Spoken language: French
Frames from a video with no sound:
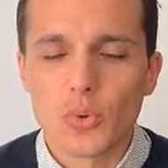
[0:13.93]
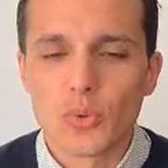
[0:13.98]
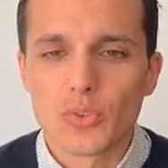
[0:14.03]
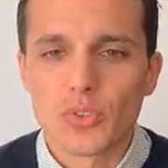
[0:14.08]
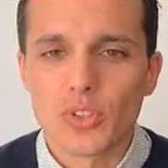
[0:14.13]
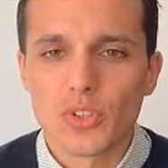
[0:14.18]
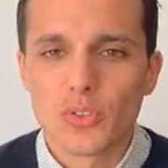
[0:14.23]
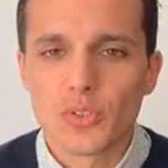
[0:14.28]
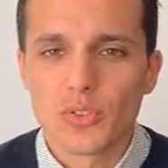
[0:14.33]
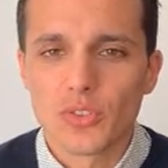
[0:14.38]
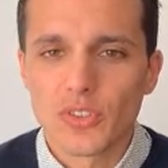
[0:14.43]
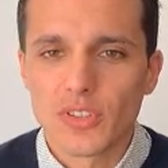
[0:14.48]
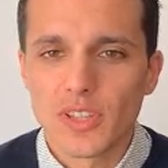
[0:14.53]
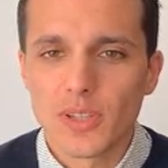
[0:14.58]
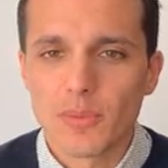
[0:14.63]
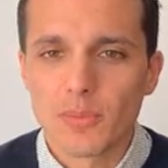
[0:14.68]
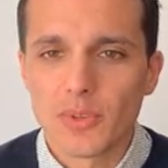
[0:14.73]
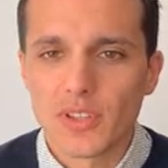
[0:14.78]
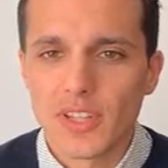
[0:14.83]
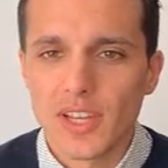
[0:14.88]
au centre de
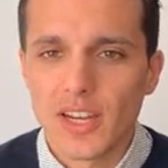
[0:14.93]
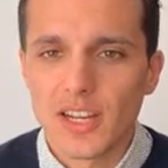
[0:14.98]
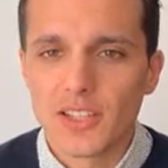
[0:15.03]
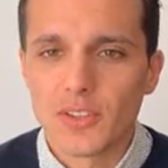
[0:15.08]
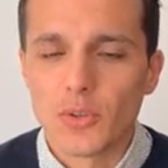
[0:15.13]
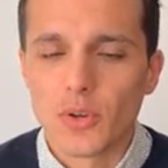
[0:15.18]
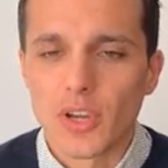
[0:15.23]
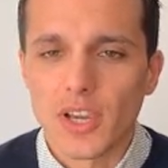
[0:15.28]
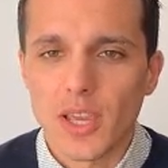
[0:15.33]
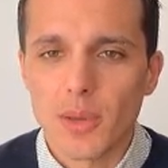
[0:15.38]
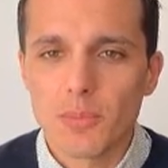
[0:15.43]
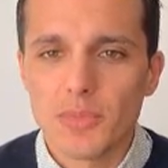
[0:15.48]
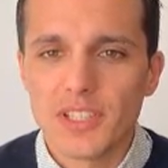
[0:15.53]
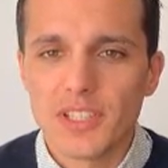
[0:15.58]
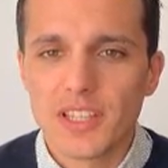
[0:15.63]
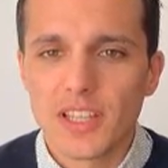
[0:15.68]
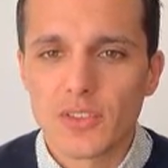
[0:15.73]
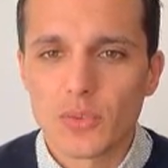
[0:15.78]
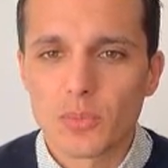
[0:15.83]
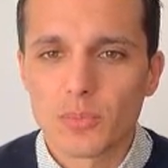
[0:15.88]
santé mentale et de
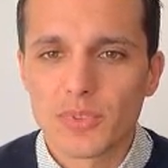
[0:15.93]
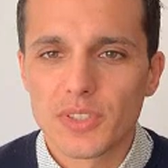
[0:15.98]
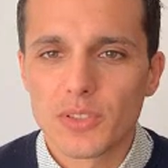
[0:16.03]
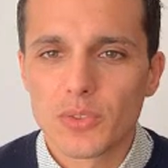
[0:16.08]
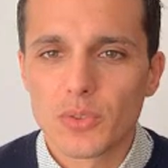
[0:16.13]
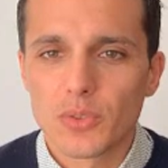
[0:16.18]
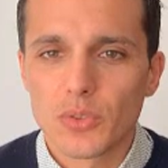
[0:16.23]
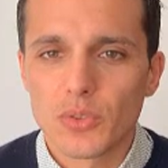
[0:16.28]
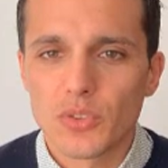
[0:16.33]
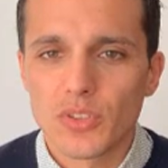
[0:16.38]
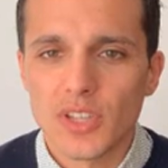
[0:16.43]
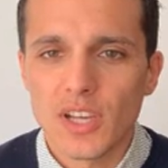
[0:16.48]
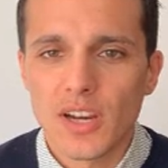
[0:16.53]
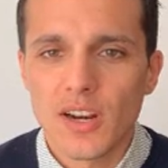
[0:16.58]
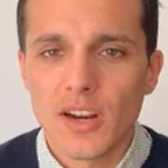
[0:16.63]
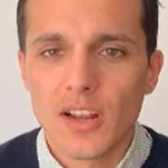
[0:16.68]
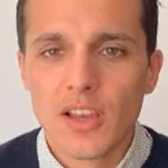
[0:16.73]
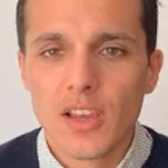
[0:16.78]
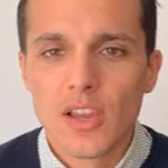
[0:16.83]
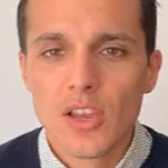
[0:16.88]
réhabilitation
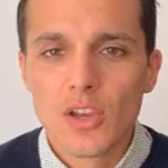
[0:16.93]
psychosociale